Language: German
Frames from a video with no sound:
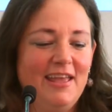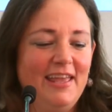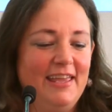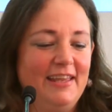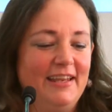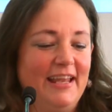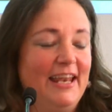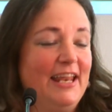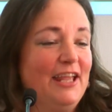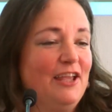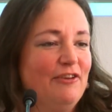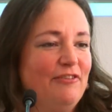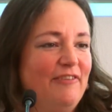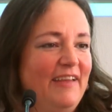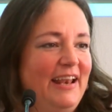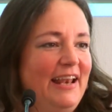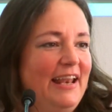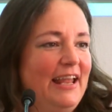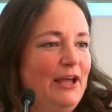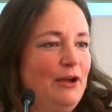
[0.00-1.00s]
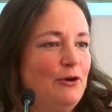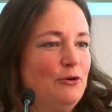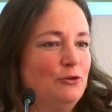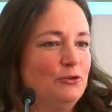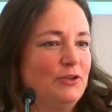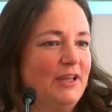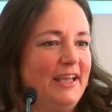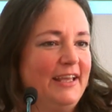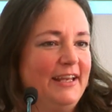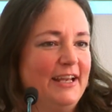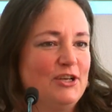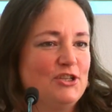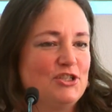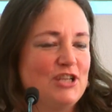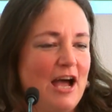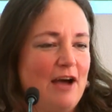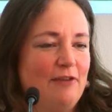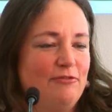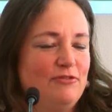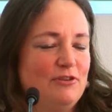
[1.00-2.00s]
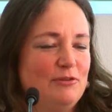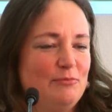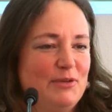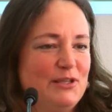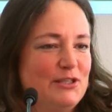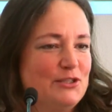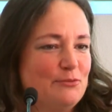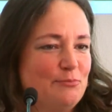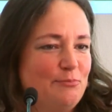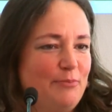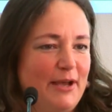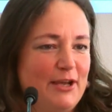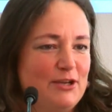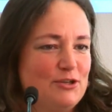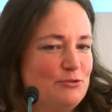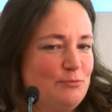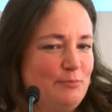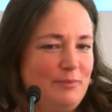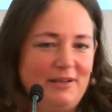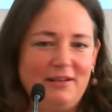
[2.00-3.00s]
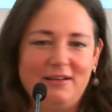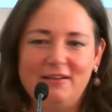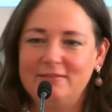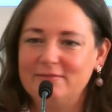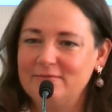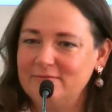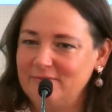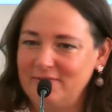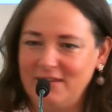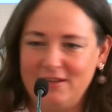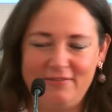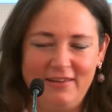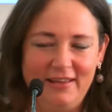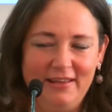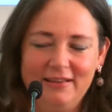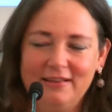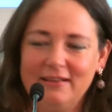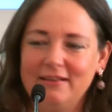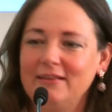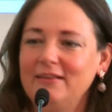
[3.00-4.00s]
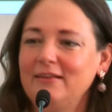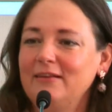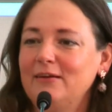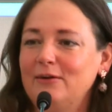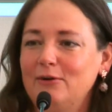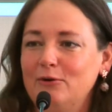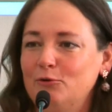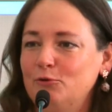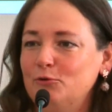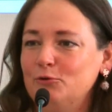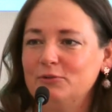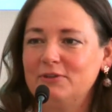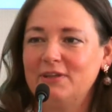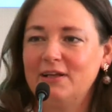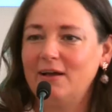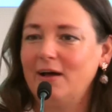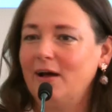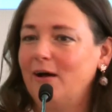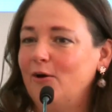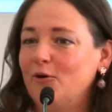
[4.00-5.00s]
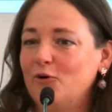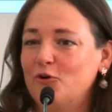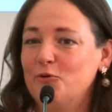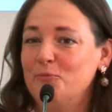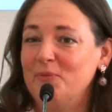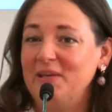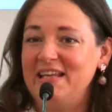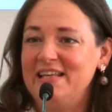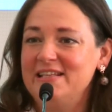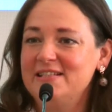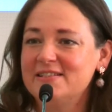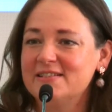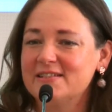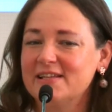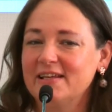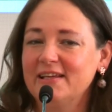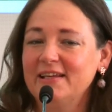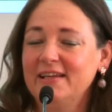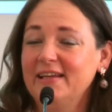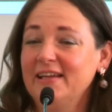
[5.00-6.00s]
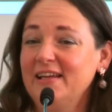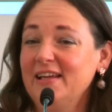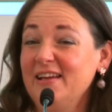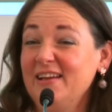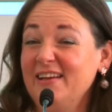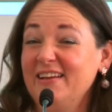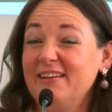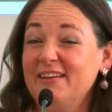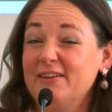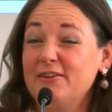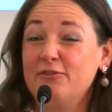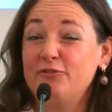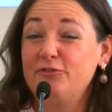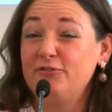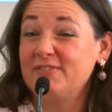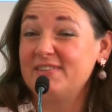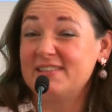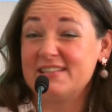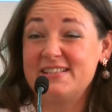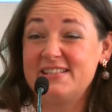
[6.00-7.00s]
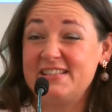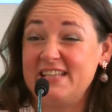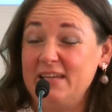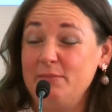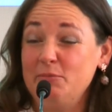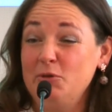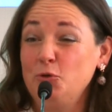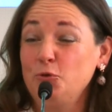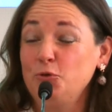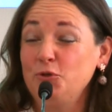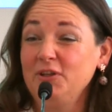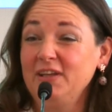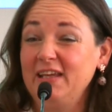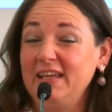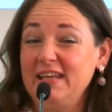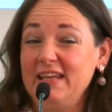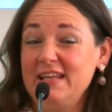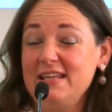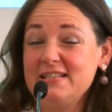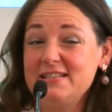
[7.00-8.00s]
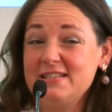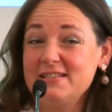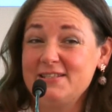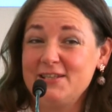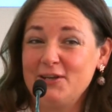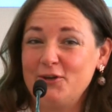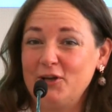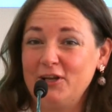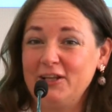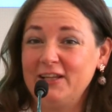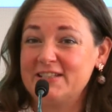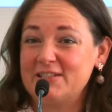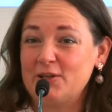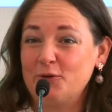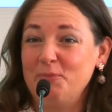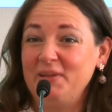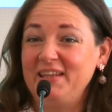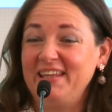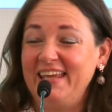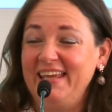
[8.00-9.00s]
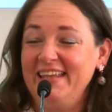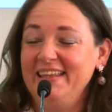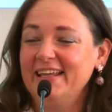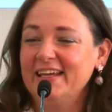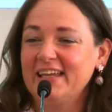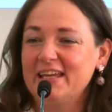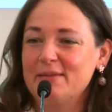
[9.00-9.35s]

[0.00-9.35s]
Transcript: In eine Quelle oder in ein Schaffel mit zum Beispiel Lavendel oder auch Melisse das zehn Minuten genießen. Sie können das auch mit Kindern